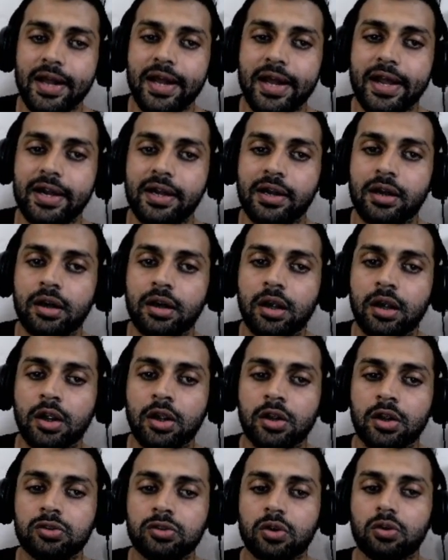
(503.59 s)
है
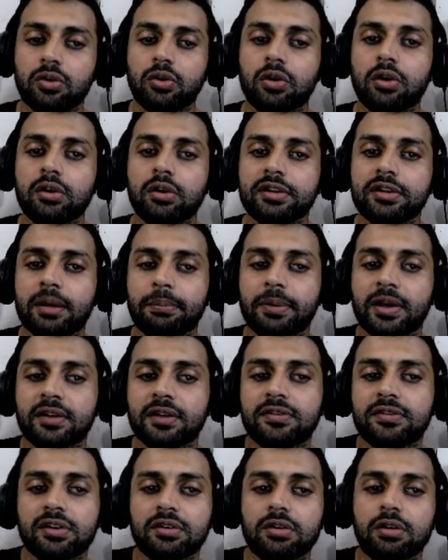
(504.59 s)
तो ऑन द
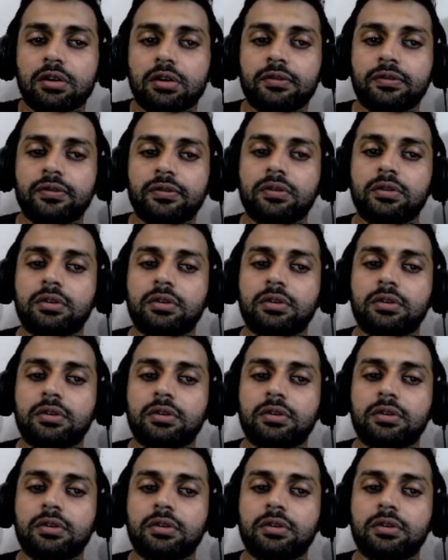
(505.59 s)
बेसिस ऑफ